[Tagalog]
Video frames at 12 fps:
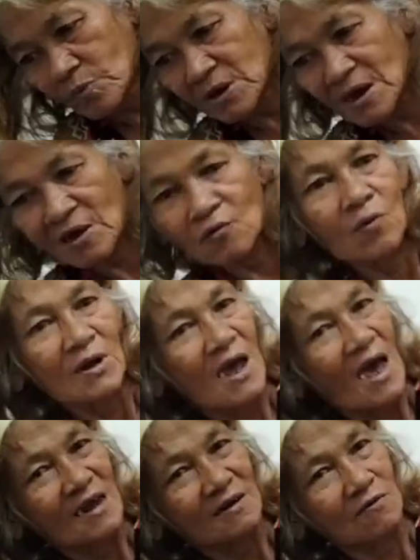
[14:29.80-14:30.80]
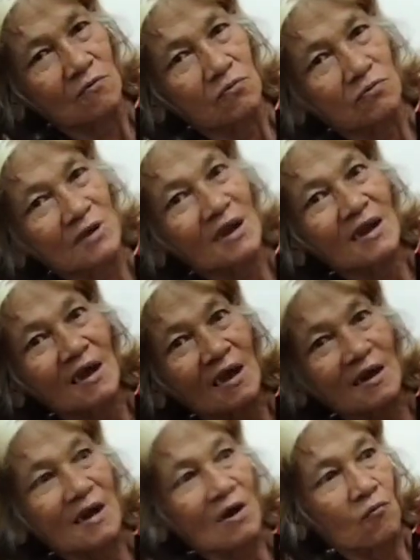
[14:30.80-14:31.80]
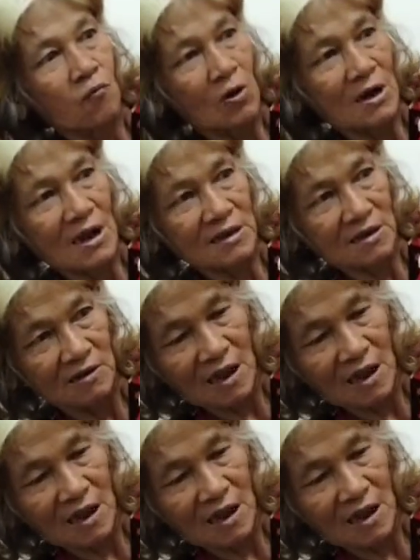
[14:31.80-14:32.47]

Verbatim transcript: pinagwalaan ko, talagang nagwala,